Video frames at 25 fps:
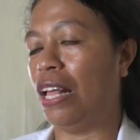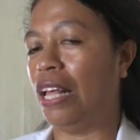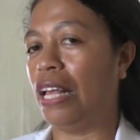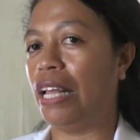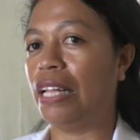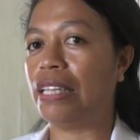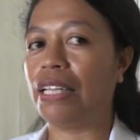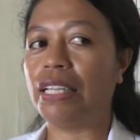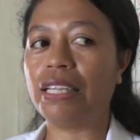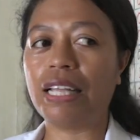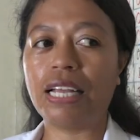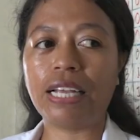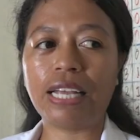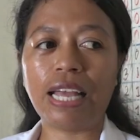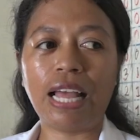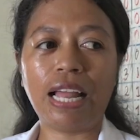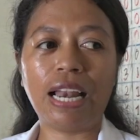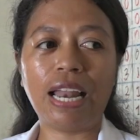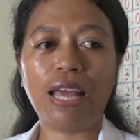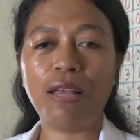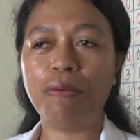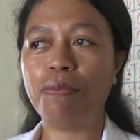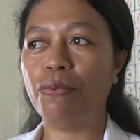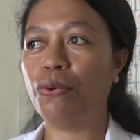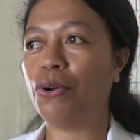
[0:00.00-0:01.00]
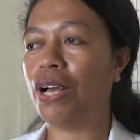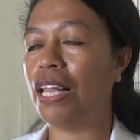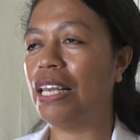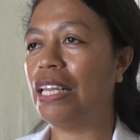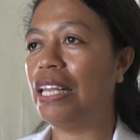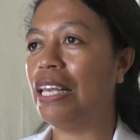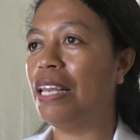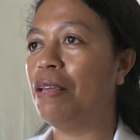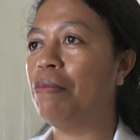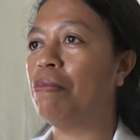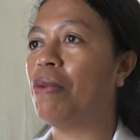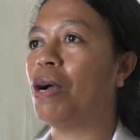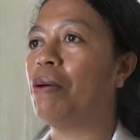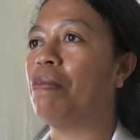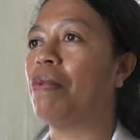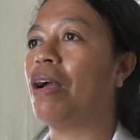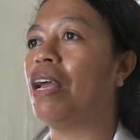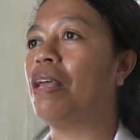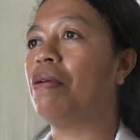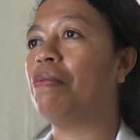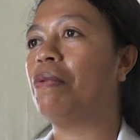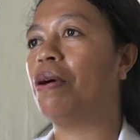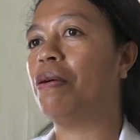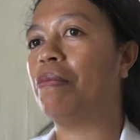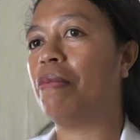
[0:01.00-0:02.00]
ita tengki halai buka lilin
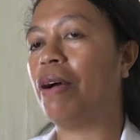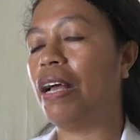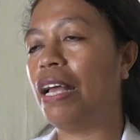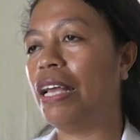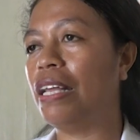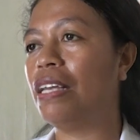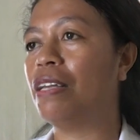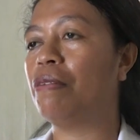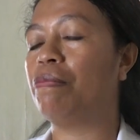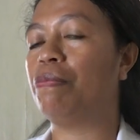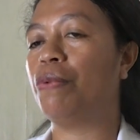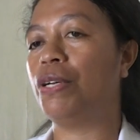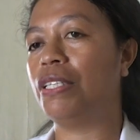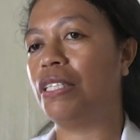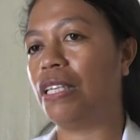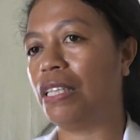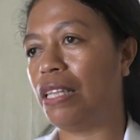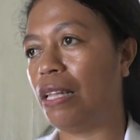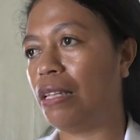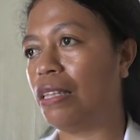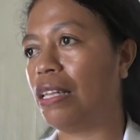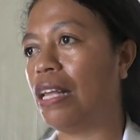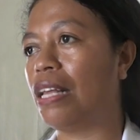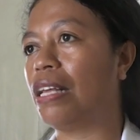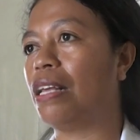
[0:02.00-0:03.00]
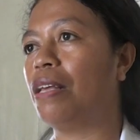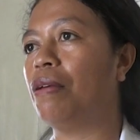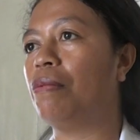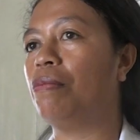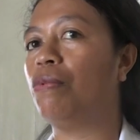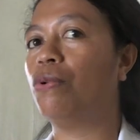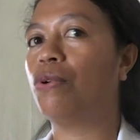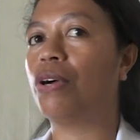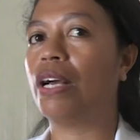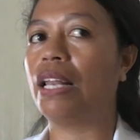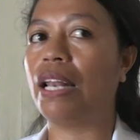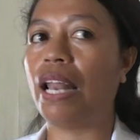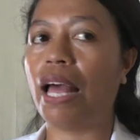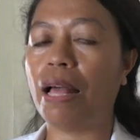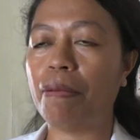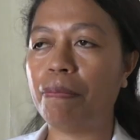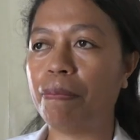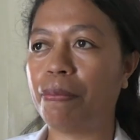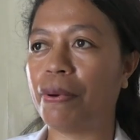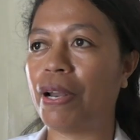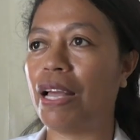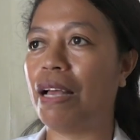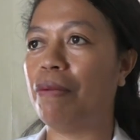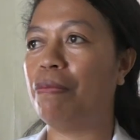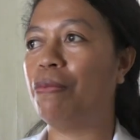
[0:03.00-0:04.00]
bamai bamai depois ita tengki buka
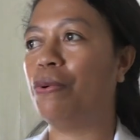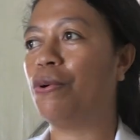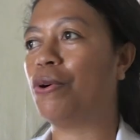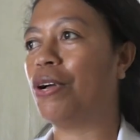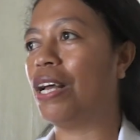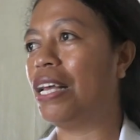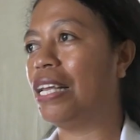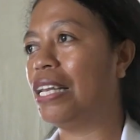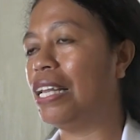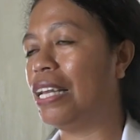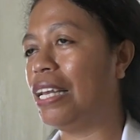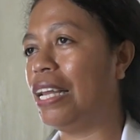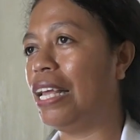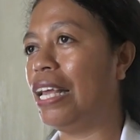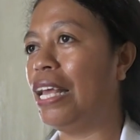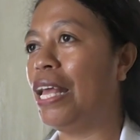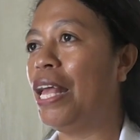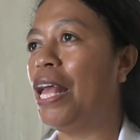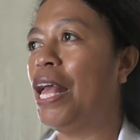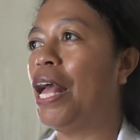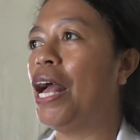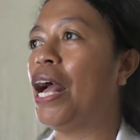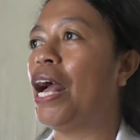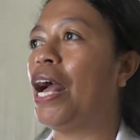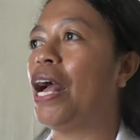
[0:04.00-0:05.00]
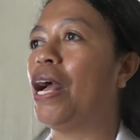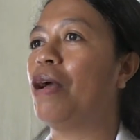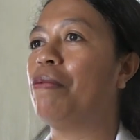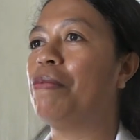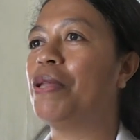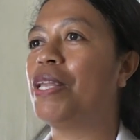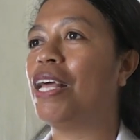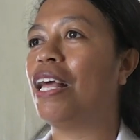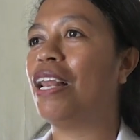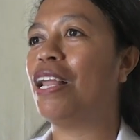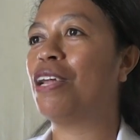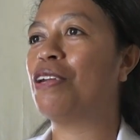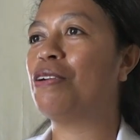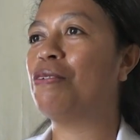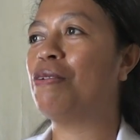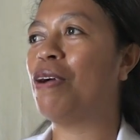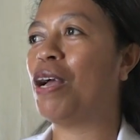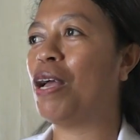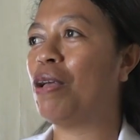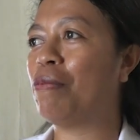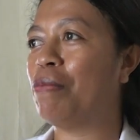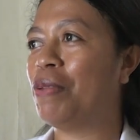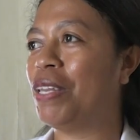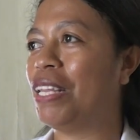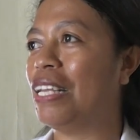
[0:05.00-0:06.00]
lampra buka idane ami dalam
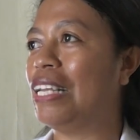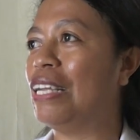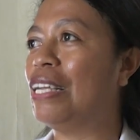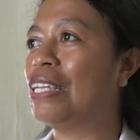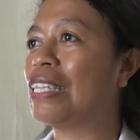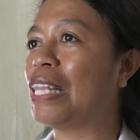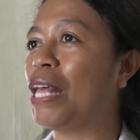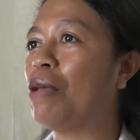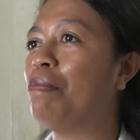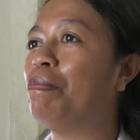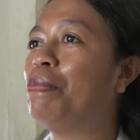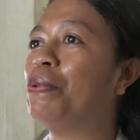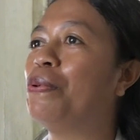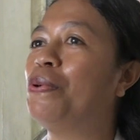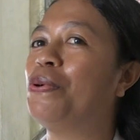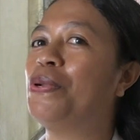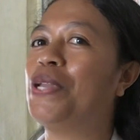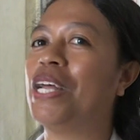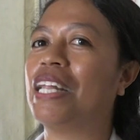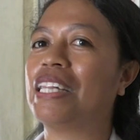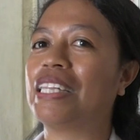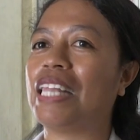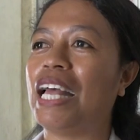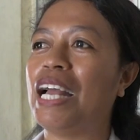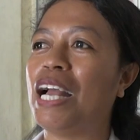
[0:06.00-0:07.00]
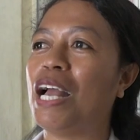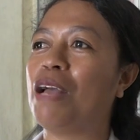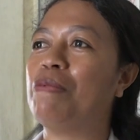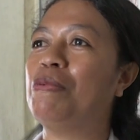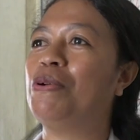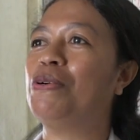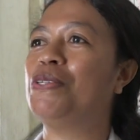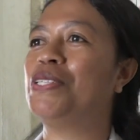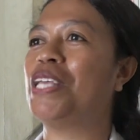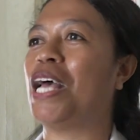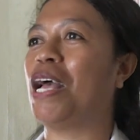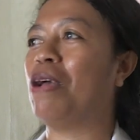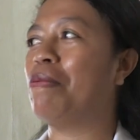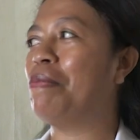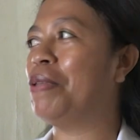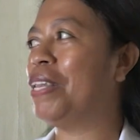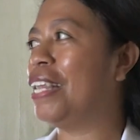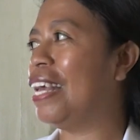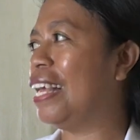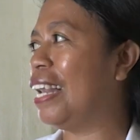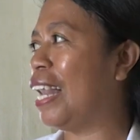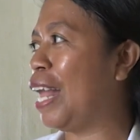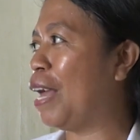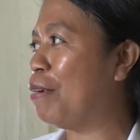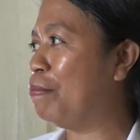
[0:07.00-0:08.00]
rumah ami tempo udang tang ami uza ami
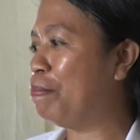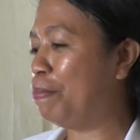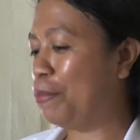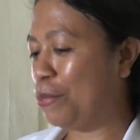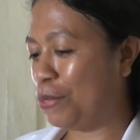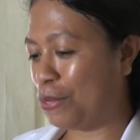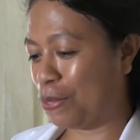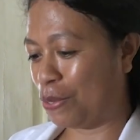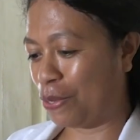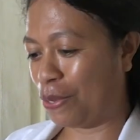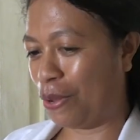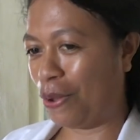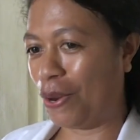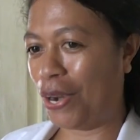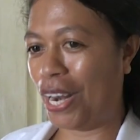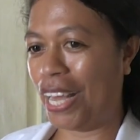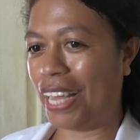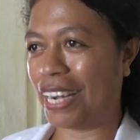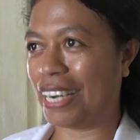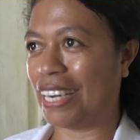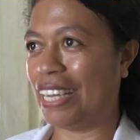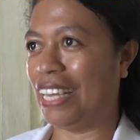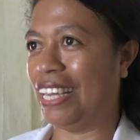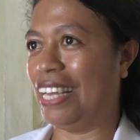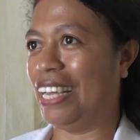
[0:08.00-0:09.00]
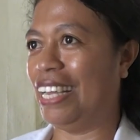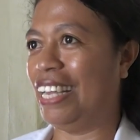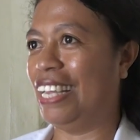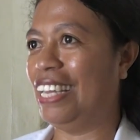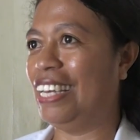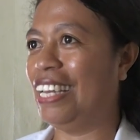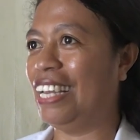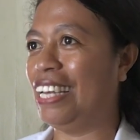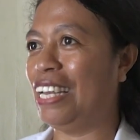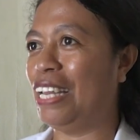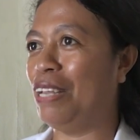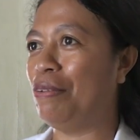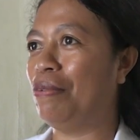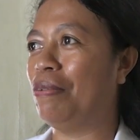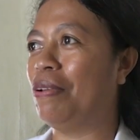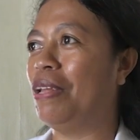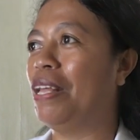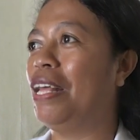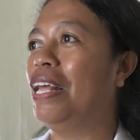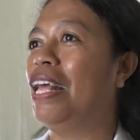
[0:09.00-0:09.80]
lampu solar ga idane